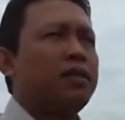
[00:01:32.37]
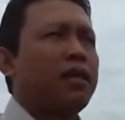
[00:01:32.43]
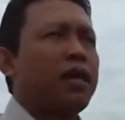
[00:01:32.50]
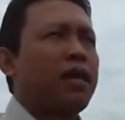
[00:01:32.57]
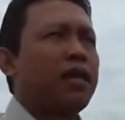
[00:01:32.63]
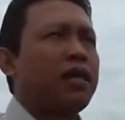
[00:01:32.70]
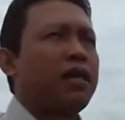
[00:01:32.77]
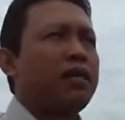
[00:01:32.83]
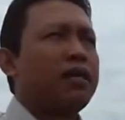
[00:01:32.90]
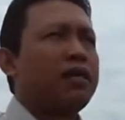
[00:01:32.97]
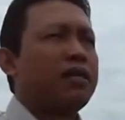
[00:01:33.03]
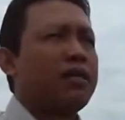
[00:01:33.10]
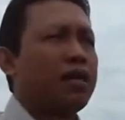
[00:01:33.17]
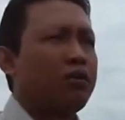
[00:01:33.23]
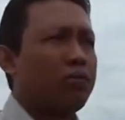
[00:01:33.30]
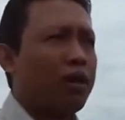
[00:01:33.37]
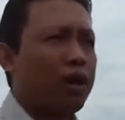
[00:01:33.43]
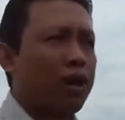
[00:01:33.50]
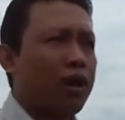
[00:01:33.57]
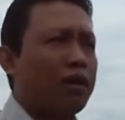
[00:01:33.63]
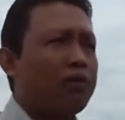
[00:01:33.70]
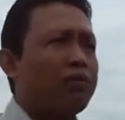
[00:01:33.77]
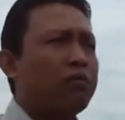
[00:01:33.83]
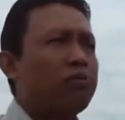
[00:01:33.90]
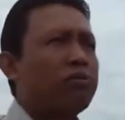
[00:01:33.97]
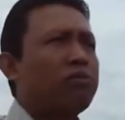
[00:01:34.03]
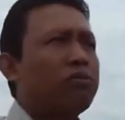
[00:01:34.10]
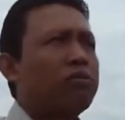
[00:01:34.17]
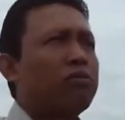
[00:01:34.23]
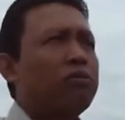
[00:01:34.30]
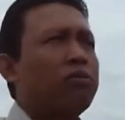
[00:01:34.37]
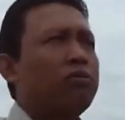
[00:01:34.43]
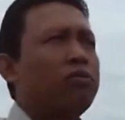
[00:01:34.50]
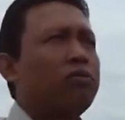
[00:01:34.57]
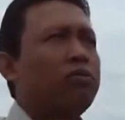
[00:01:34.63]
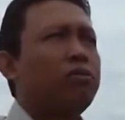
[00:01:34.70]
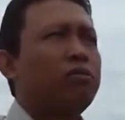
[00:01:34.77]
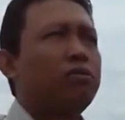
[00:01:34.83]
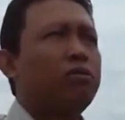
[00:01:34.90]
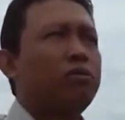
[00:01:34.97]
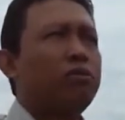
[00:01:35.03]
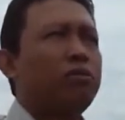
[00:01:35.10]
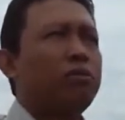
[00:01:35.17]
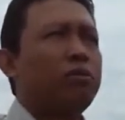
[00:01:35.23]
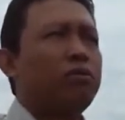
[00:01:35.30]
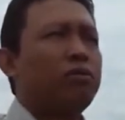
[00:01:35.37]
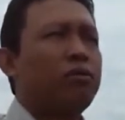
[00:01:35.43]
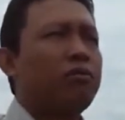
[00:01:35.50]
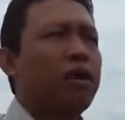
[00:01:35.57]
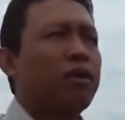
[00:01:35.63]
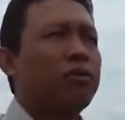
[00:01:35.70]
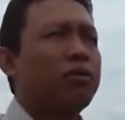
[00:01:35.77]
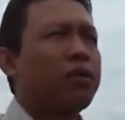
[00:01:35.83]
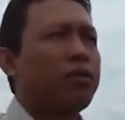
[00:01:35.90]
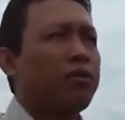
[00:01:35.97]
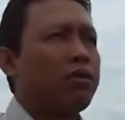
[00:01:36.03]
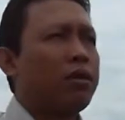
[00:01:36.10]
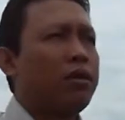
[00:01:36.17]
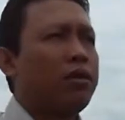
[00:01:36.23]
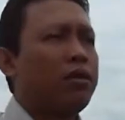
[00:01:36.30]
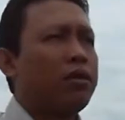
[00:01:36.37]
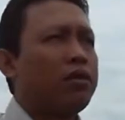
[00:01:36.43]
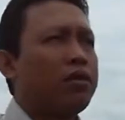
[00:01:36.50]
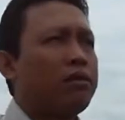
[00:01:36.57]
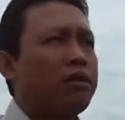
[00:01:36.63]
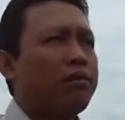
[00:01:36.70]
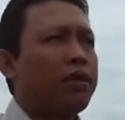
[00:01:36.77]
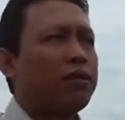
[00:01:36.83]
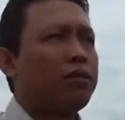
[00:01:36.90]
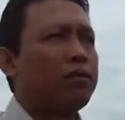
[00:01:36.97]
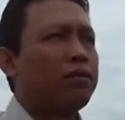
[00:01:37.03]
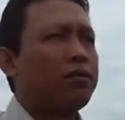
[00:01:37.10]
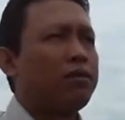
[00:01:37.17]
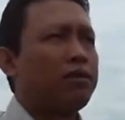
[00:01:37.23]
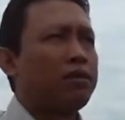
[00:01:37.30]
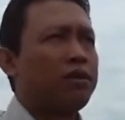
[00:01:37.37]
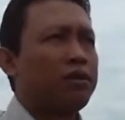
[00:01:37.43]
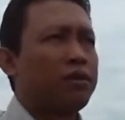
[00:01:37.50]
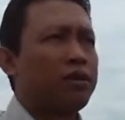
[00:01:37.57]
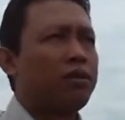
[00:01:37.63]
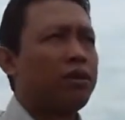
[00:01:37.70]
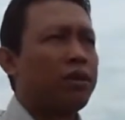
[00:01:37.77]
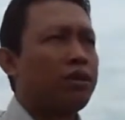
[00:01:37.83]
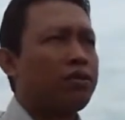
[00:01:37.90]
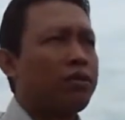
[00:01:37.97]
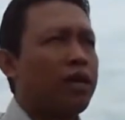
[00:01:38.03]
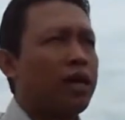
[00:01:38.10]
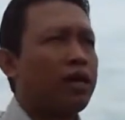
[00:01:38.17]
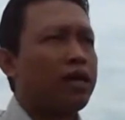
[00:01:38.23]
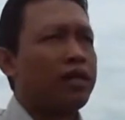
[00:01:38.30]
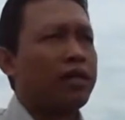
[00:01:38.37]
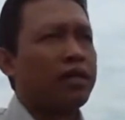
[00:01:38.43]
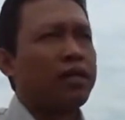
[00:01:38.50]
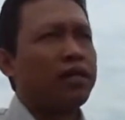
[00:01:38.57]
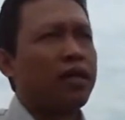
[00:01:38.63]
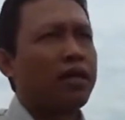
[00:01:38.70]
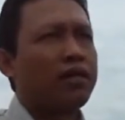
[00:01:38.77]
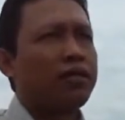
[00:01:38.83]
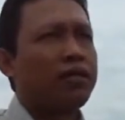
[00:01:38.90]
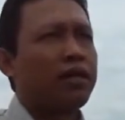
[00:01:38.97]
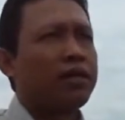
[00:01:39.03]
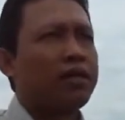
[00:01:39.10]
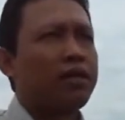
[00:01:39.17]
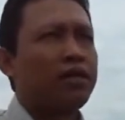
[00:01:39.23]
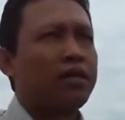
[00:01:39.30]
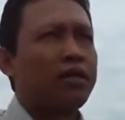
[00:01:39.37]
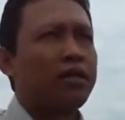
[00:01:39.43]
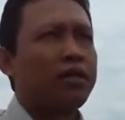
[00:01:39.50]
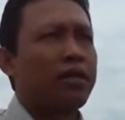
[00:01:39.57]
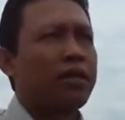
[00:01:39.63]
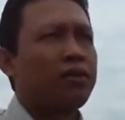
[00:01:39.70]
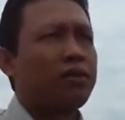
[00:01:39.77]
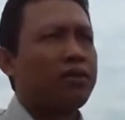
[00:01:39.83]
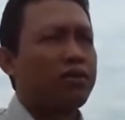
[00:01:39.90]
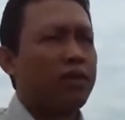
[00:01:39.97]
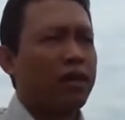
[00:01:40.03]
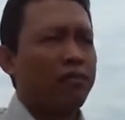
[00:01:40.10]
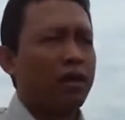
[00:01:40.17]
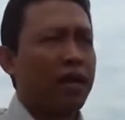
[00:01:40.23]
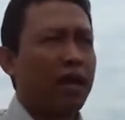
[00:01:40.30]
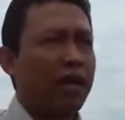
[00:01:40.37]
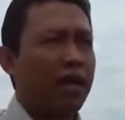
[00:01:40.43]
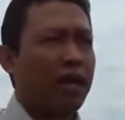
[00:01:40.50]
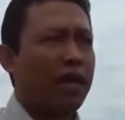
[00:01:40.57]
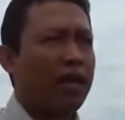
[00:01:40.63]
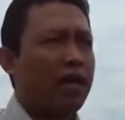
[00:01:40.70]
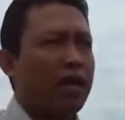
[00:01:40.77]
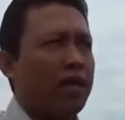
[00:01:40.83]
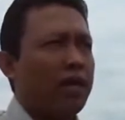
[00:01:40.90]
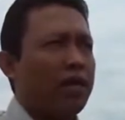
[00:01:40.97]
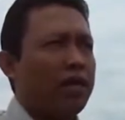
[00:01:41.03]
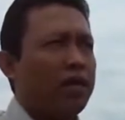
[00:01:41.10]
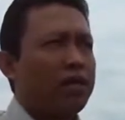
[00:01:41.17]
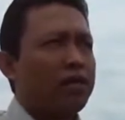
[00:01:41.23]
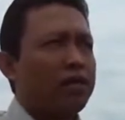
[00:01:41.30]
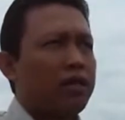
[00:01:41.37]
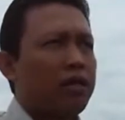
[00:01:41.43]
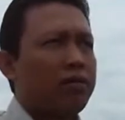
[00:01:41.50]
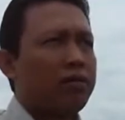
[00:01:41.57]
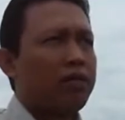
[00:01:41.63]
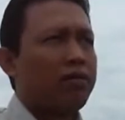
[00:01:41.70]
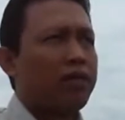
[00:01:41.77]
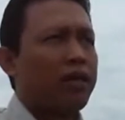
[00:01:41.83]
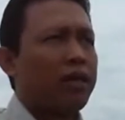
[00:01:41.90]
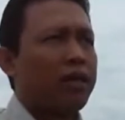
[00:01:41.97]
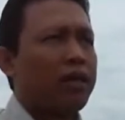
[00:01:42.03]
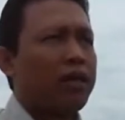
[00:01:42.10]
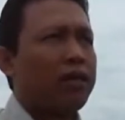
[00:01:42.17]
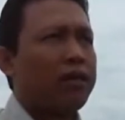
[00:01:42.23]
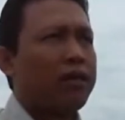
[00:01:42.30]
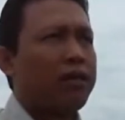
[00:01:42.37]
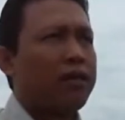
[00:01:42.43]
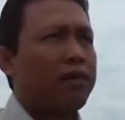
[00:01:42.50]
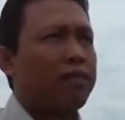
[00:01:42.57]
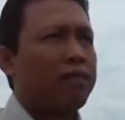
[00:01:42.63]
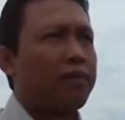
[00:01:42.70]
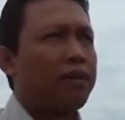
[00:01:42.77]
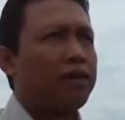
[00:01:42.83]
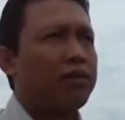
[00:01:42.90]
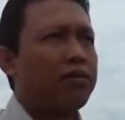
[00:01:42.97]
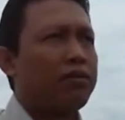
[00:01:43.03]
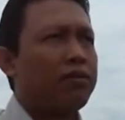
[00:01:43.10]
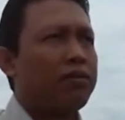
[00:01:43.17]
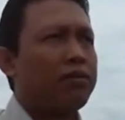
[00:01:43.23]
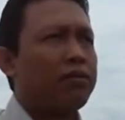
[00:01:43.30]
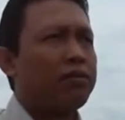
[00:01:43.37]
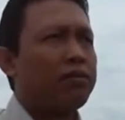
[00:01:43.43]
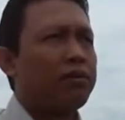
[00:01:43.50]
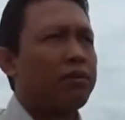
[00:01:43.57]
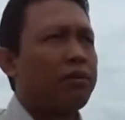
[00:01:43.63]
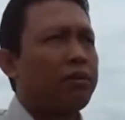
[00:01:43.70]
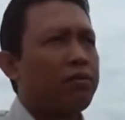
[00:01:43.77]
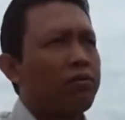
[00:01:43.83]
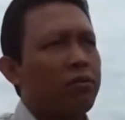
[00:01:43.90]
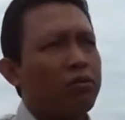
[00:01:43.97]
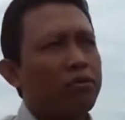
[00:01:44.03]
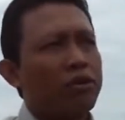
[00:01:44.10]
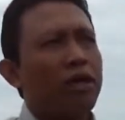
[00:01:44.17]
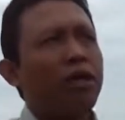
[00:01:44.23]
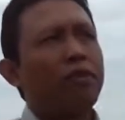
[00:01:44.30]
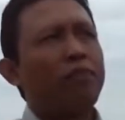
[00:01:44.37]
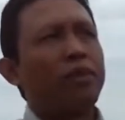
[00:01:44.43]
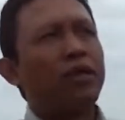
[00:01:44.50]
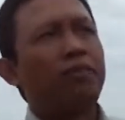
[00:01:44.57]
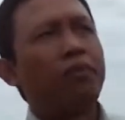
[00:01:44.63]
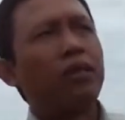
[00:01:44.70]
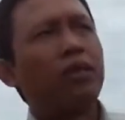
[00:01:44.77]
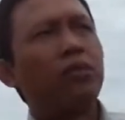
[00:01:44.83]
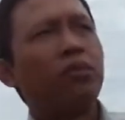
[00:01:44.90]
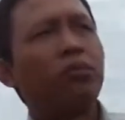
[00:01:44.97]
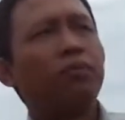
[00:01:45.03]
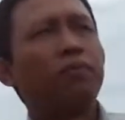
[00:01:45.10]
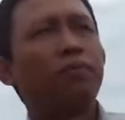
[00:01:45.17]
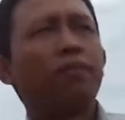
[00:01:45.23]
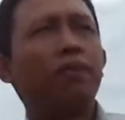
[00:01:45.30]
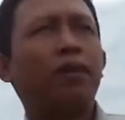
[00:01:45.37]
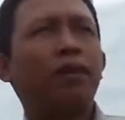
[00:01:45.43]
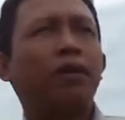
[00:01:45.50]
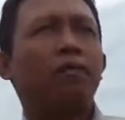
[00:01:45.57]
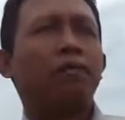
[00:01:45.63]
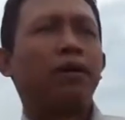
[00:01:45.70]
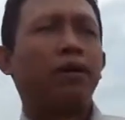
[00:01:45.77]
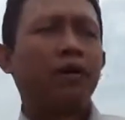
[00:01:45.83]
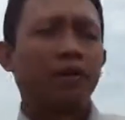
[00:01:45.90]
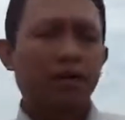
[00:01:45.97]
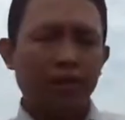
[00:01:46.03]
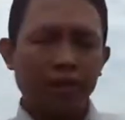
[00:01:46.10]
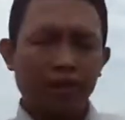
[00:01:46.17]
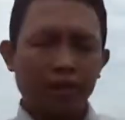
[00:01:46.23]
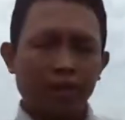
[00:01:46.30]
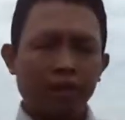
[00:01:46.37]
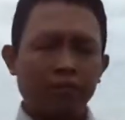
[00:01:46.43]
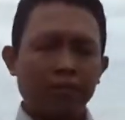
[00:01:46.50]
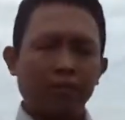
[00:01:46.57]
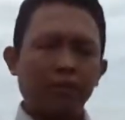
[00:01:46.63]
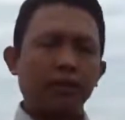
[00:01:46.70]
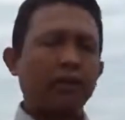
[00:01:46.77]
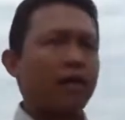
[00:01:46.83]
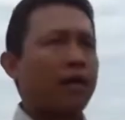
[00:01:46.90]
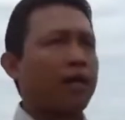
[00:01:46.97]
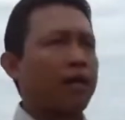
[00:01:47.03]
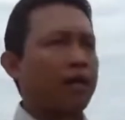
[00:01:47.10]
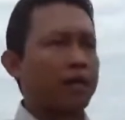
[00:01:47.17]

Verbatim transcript: yang akan kita gunakan untuk membangun teori termasuk teori yang sudah ada dari kristal itu kan teori hexagonal wilayah hexagonal wilayah dan itu fokusnya lebih ke bentuk padahal ketika saya baca